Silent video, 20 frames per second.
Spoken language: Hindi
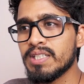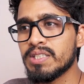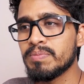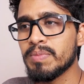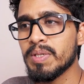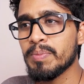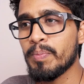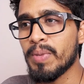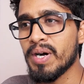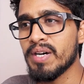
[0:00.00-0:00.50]

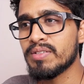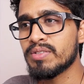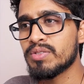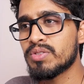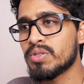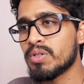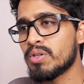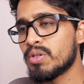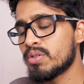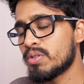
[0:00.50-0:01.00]
इसमें पाँच
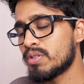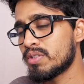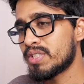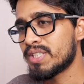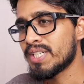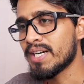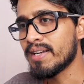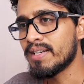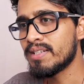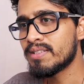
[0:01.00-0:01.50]
सौ
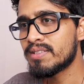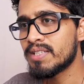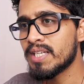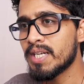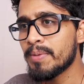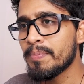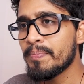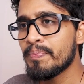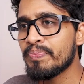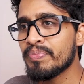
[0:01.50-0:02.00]
छियालीस
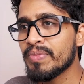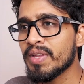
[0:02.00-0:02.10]
दिन